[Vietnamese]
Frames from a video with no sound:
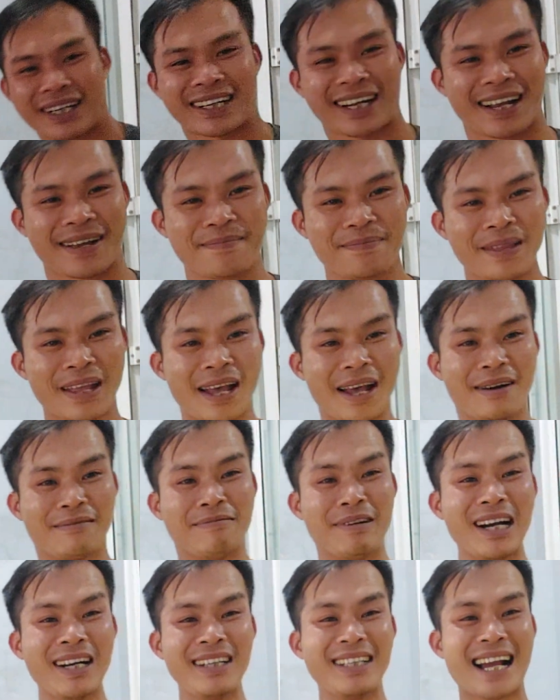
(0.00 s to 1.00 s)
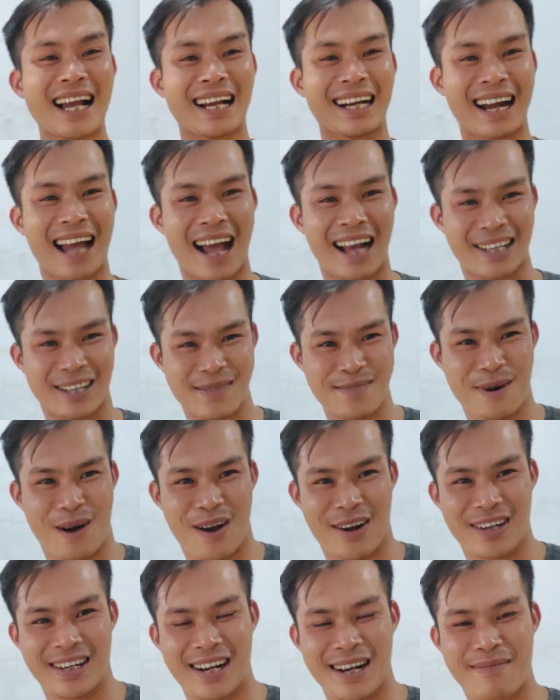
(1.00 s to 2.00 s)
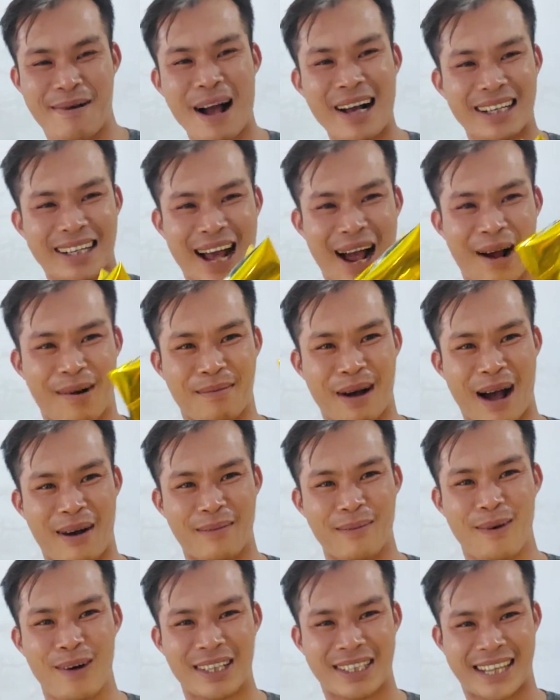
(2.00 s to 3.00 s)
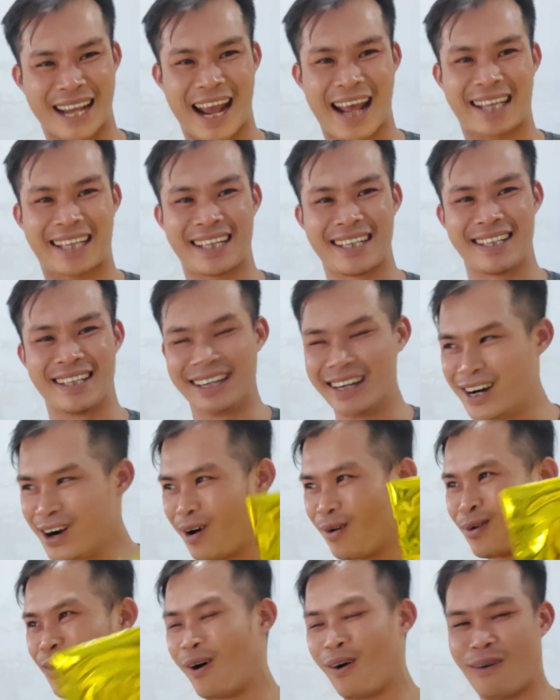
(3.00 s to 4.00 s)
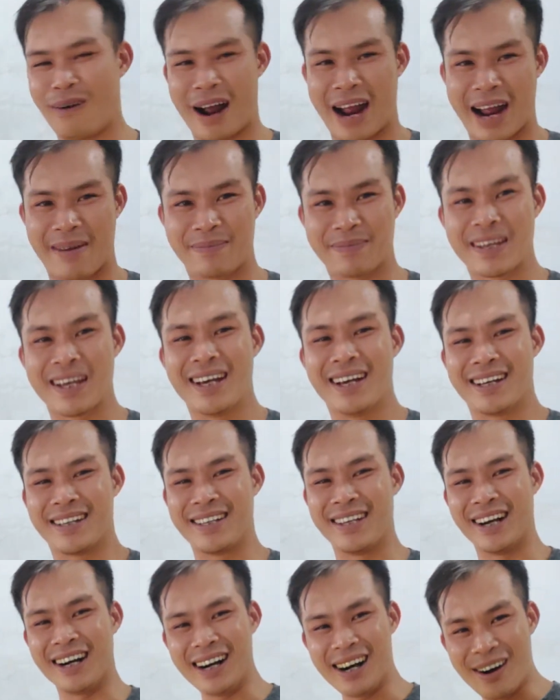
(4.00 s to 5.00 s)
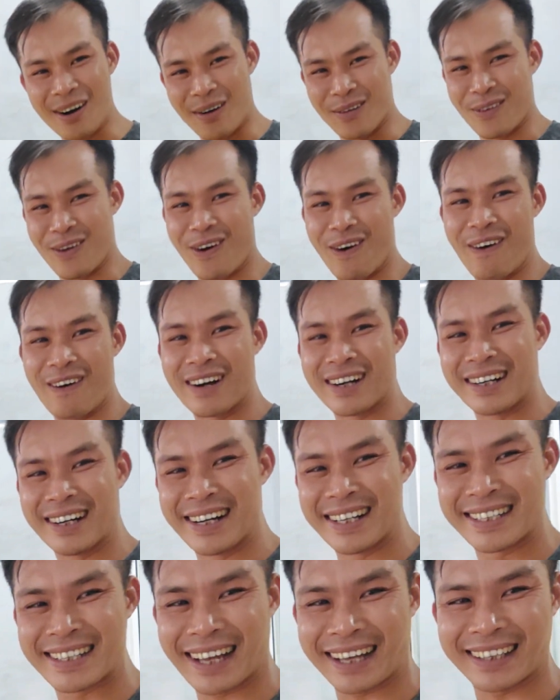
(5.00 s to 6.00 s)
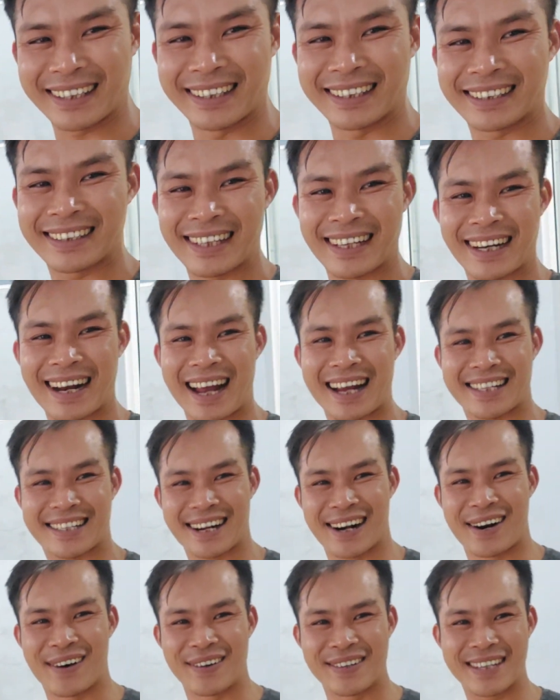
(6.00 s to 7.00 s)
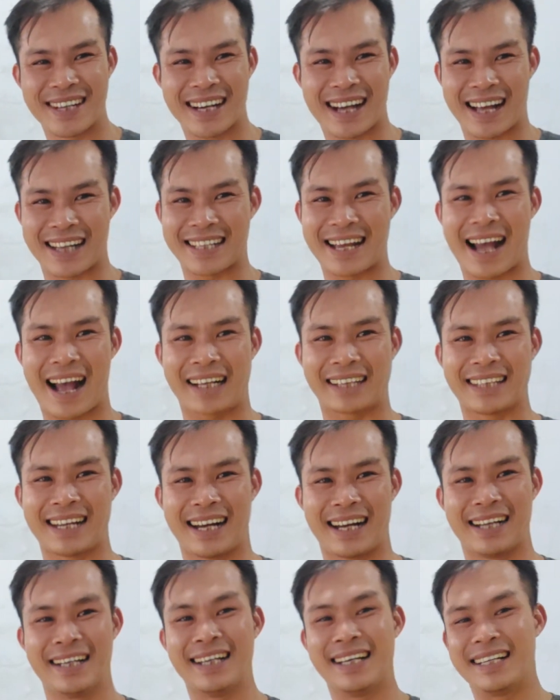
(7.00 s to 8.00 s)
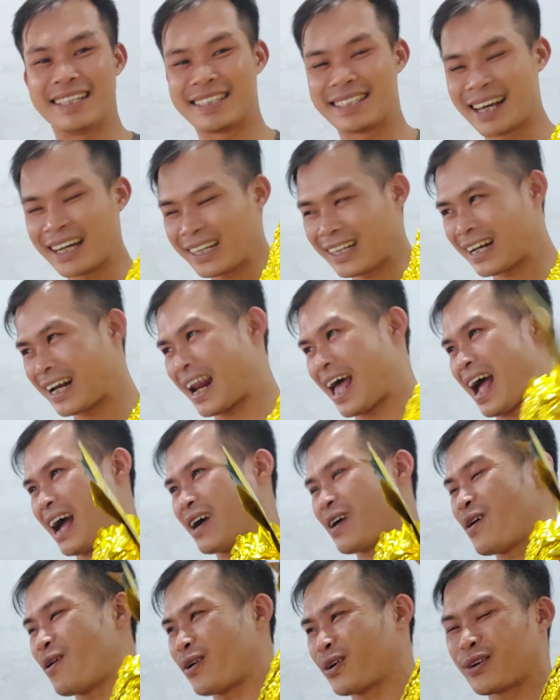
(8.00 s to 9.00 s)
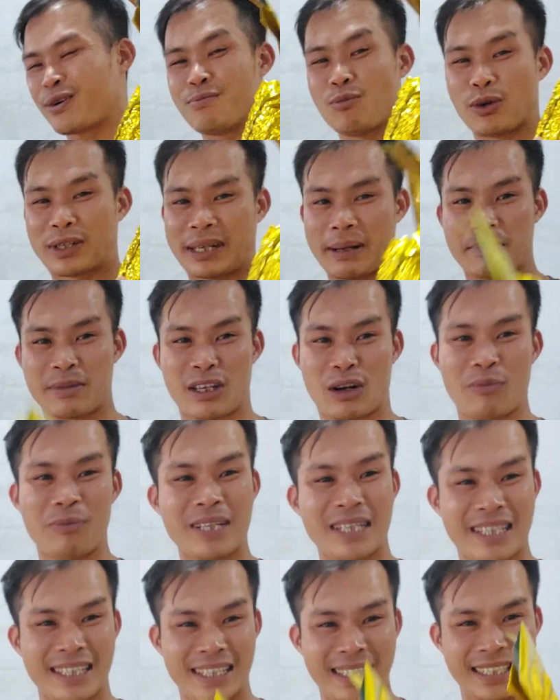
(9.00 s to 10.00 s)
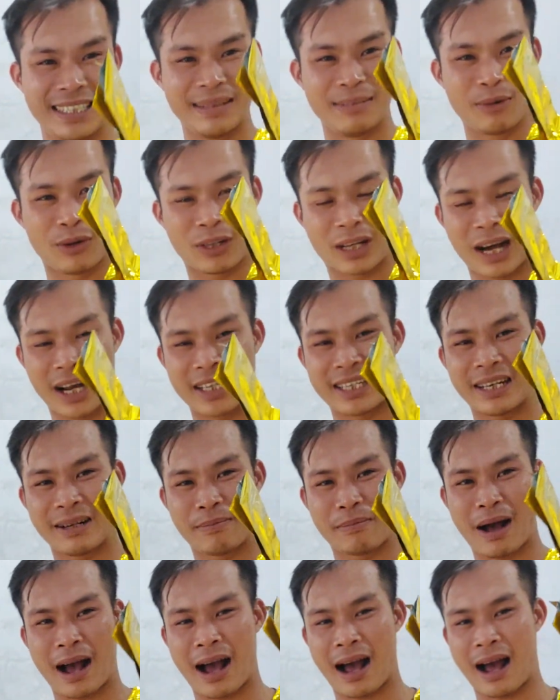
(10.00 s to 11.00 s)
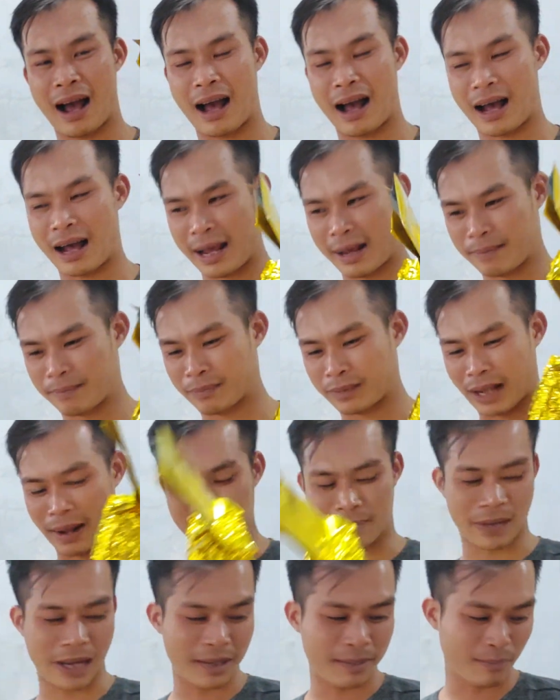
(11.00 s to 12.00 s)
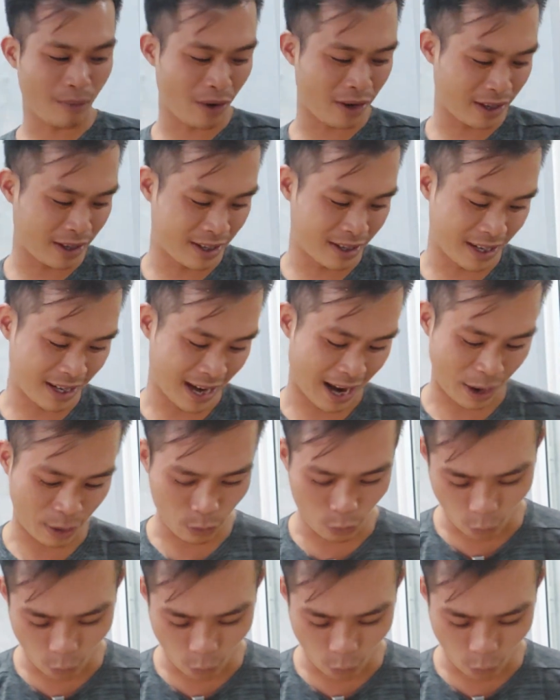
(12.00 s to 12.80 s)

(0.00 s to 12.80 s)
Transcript: thằng này vẫn nhắc lại cho mọi người bác nào mà mua chè thì nhớ ủng hộ em nhớ ủng hộ người dân ở trên Lai Châu nhé cả nhà nhá rất là ngon có 160 nghìn một cân nhưng mà em cam kết mọi người là